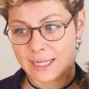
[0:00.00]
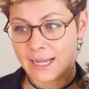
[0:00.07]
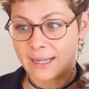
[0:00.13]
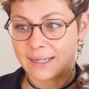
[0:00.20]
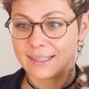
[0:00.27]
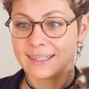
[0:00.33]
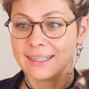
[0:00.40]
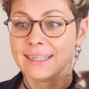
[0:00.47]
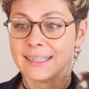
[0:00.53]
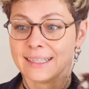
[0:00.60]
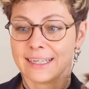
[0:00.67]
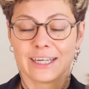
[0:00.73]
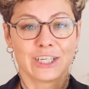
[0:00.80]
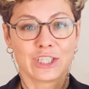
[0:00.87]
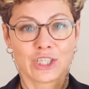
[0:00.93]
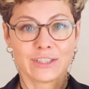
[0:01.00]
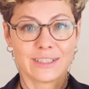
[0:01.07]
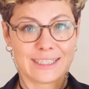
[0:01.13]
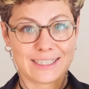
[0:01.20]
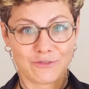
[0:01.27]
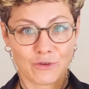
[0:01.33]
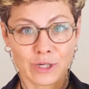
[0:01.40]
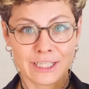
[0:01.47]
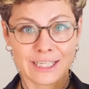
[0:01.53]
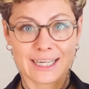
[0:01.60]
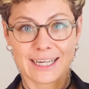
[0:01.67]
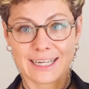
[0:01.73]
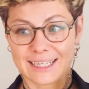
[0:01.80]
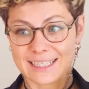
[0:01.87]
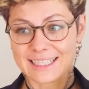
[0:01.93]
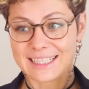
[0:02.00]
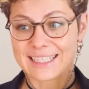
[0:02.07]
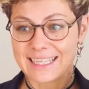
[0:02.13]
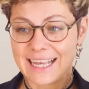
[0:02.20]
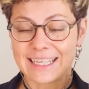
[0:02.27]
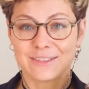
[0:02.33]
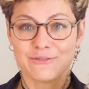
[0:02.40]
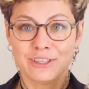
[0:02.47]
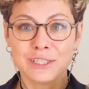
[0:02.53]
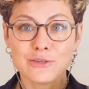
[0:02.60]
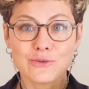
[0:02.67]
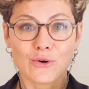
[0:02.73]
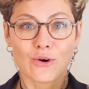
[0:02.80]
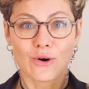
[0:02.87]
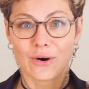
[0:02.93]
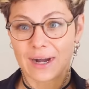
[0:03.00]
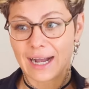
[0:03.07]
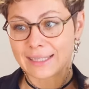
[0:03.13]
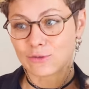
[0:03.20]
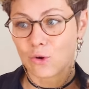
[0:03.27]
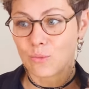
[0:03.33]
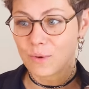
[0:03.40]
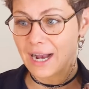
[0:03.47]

Я решила сегодня снять видео о том,